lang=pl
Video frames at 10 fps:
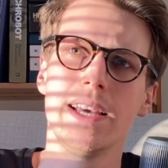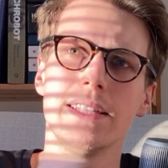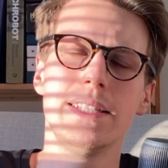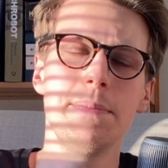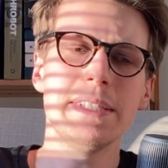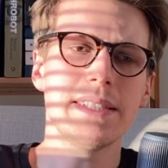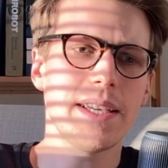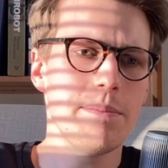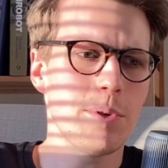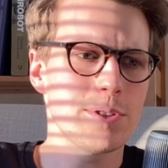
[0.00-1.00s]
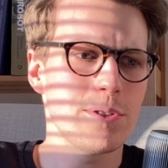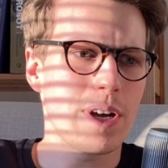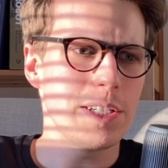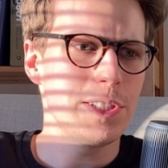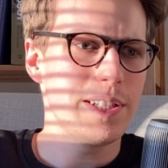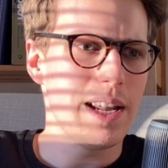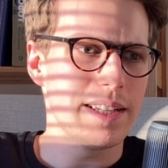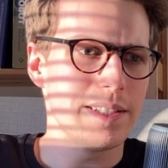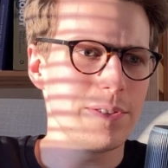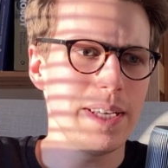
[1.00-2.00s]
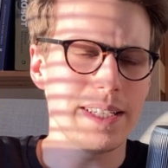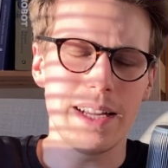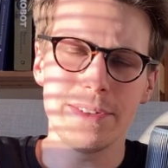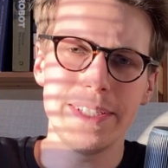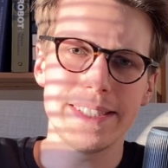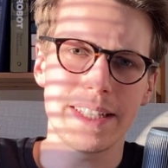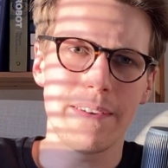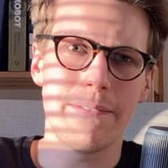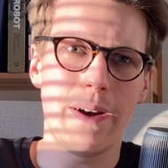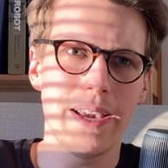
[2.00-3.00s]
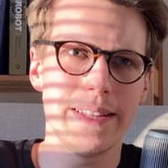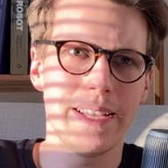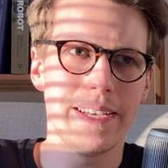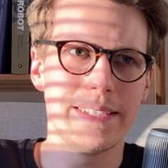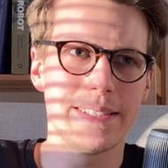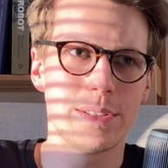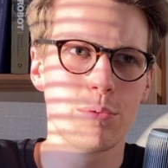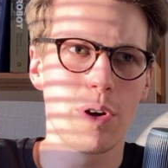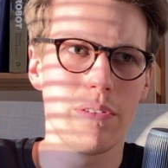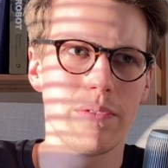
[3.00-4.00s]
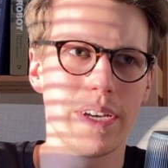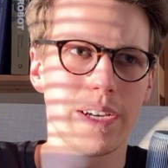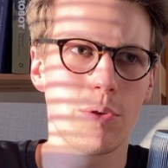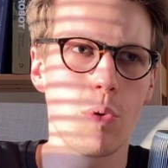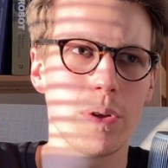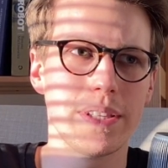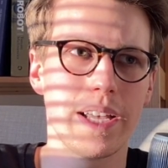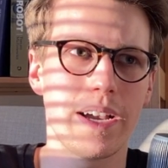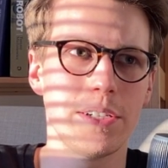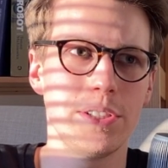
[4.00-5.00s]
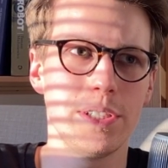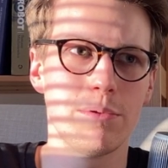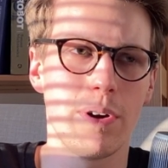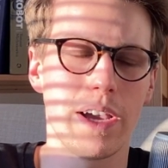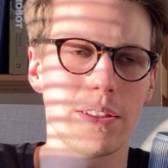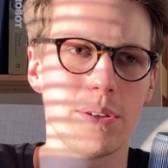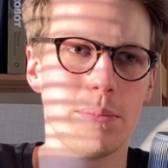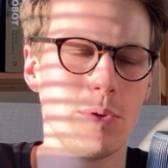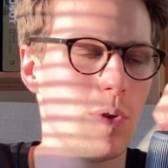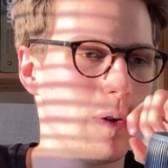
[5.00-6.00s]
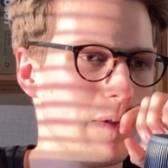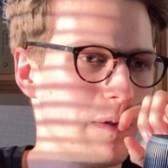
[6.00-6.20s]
Dym jest taki mocno kadzidlany, to nie, ale to nie jest takie fajne, surowe, chłodne kadzidło, jak to było